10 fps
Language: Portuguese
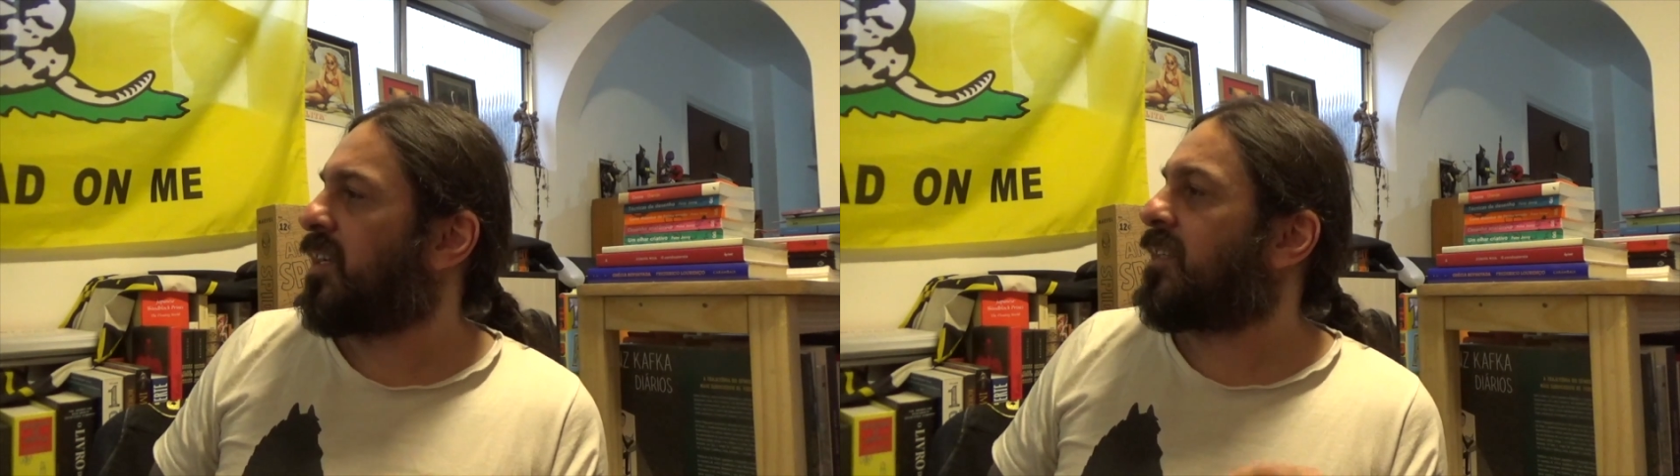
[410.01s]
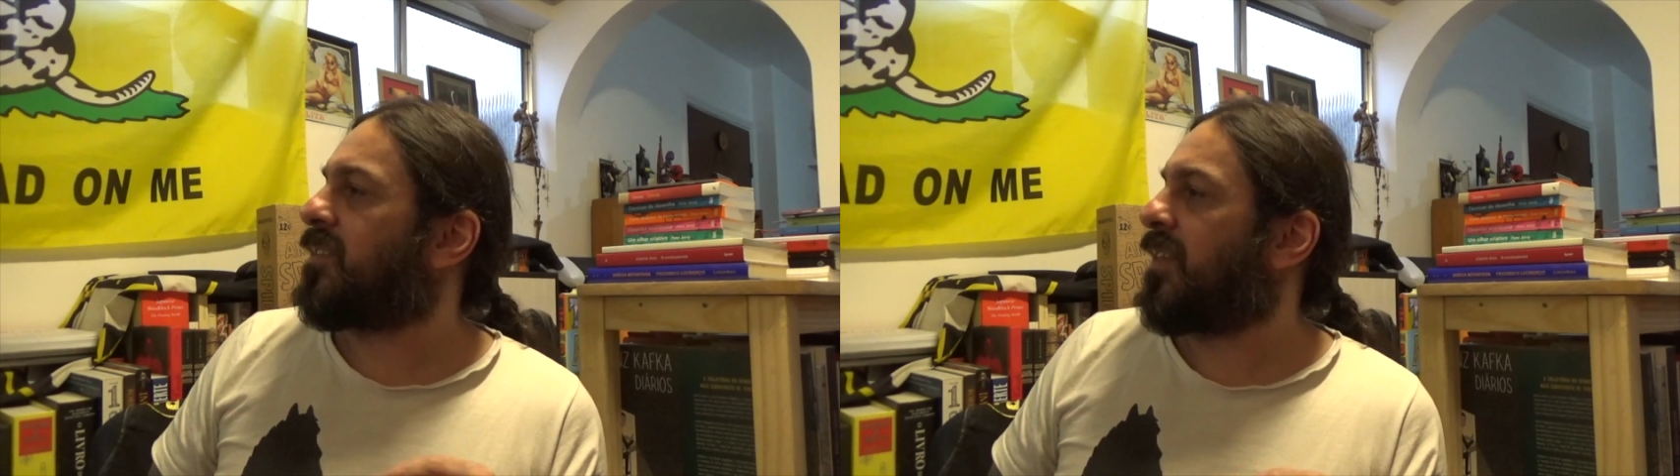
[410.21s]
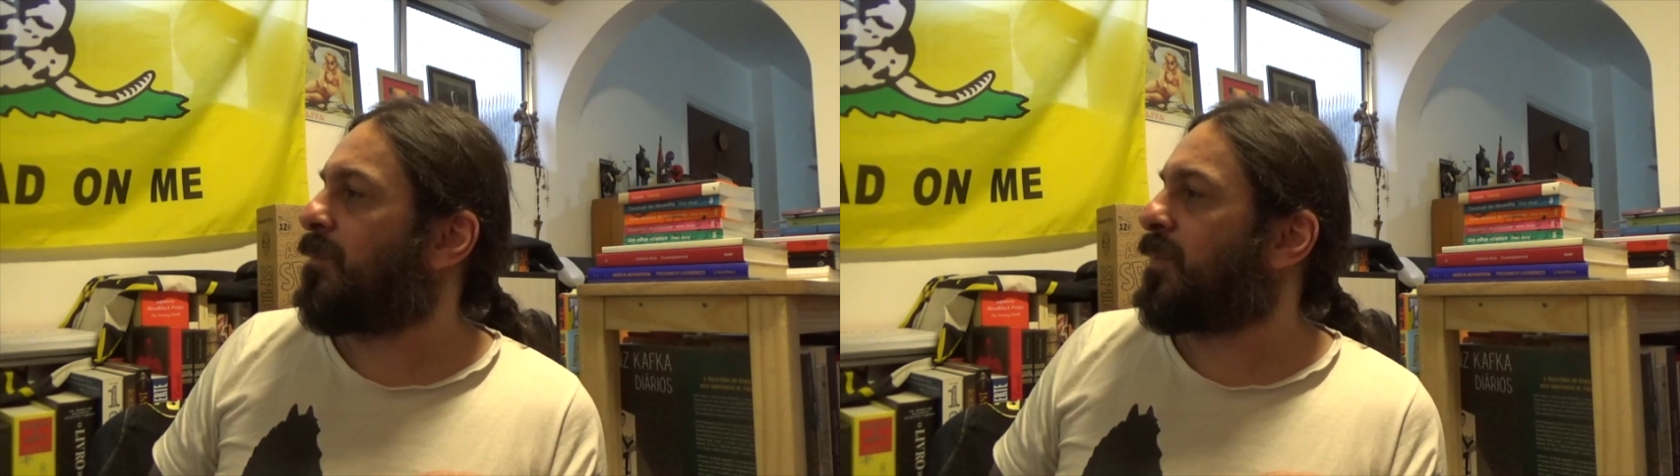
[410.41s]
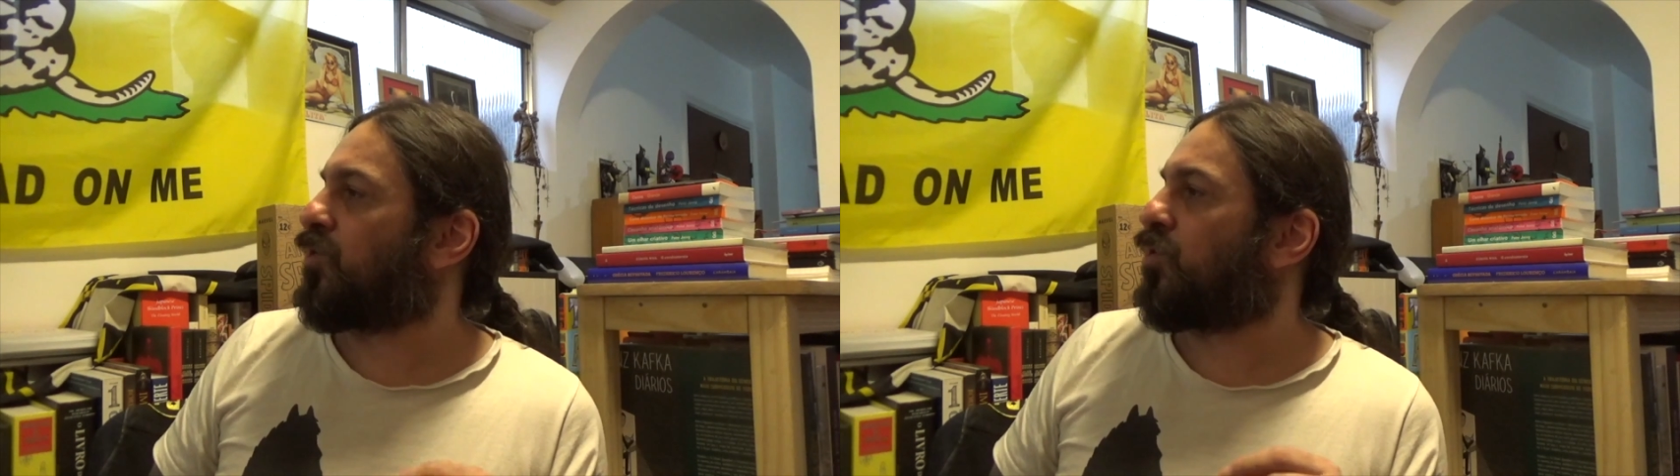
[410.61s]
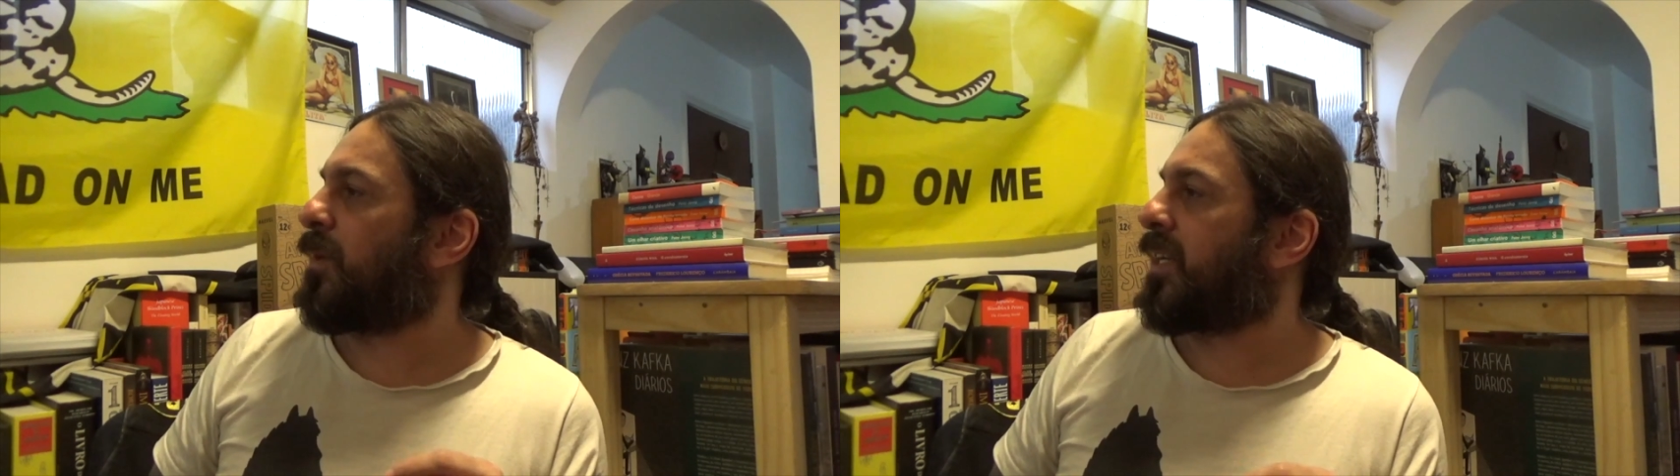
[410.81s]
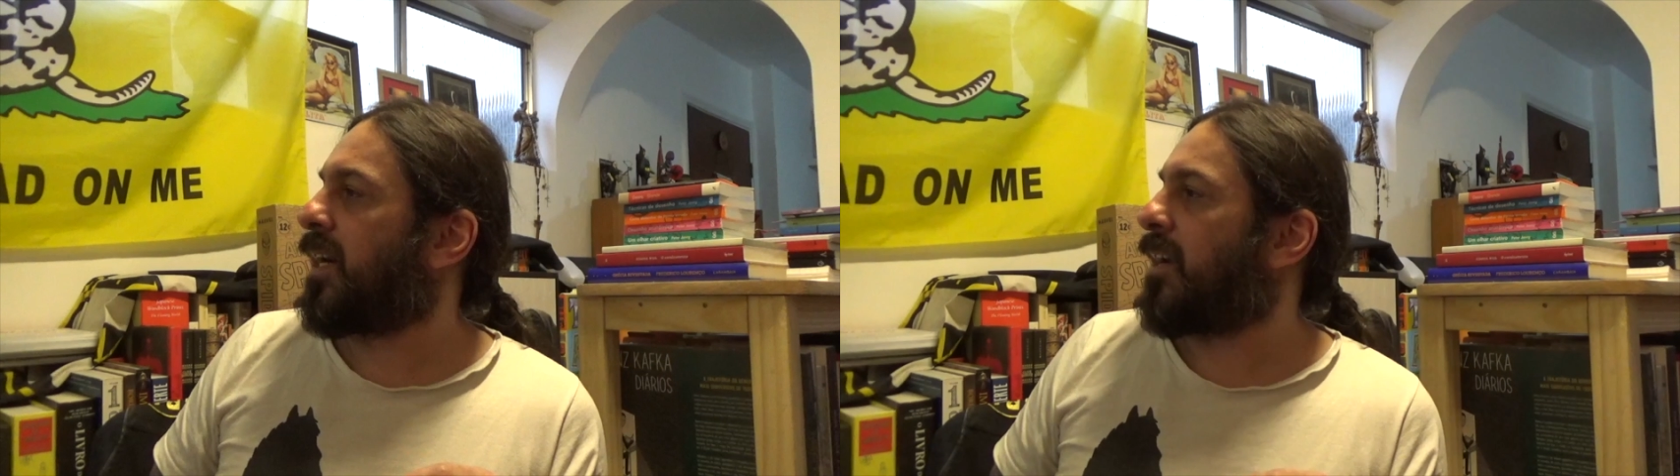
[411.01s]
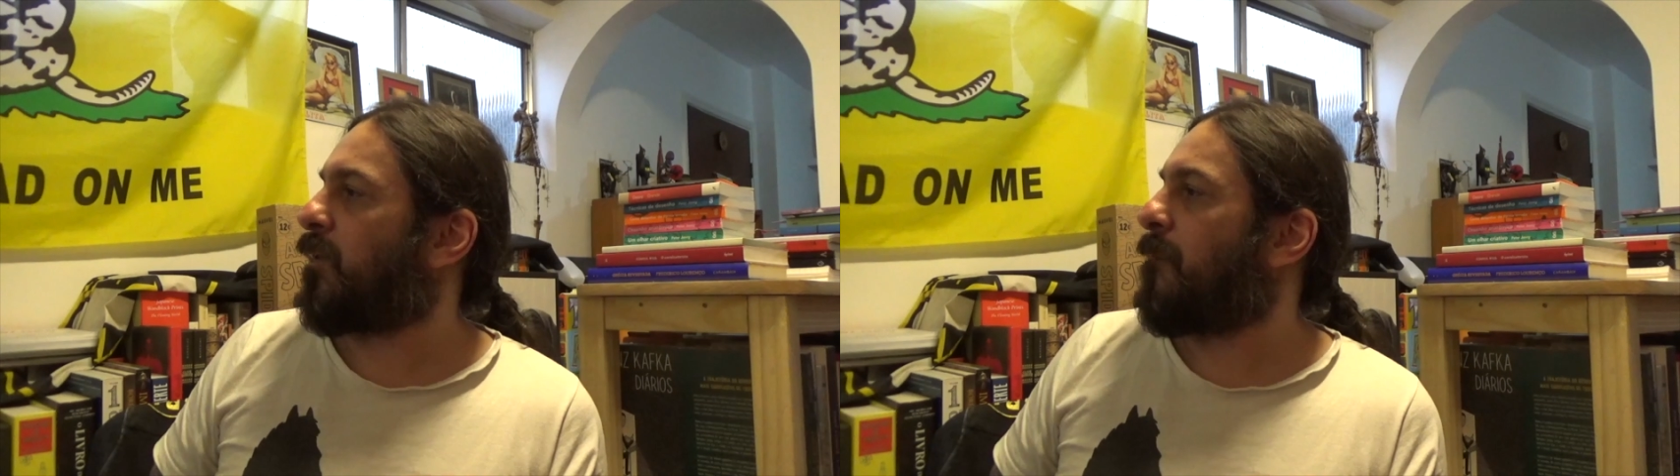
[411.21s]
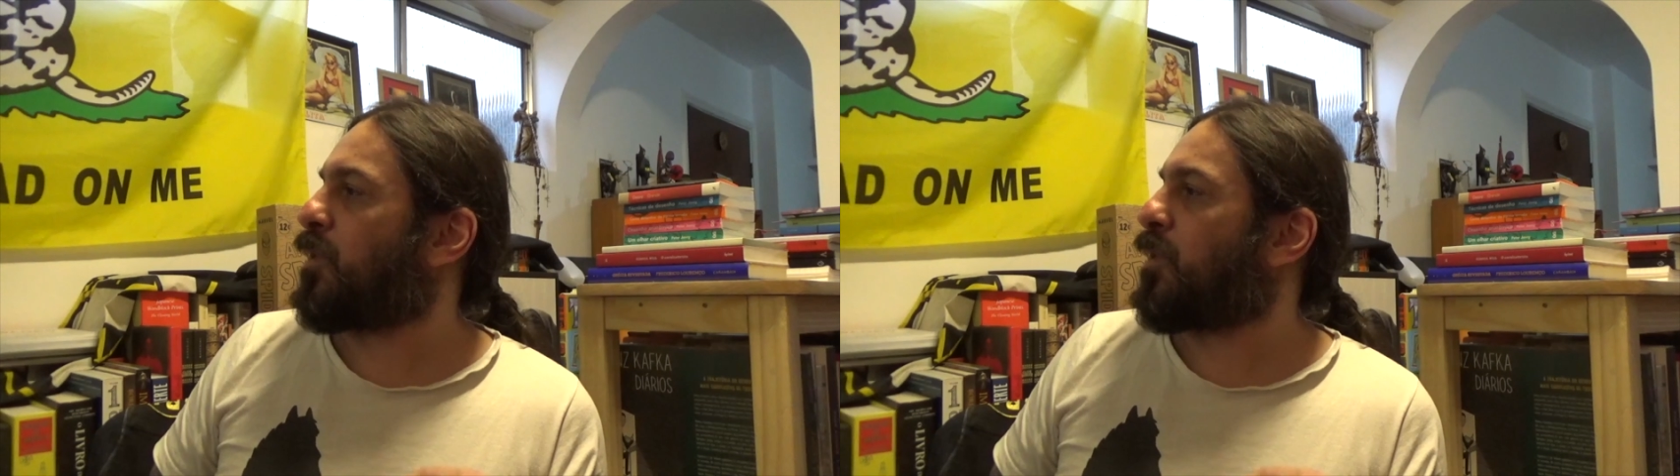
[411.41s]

que sempre suplicaram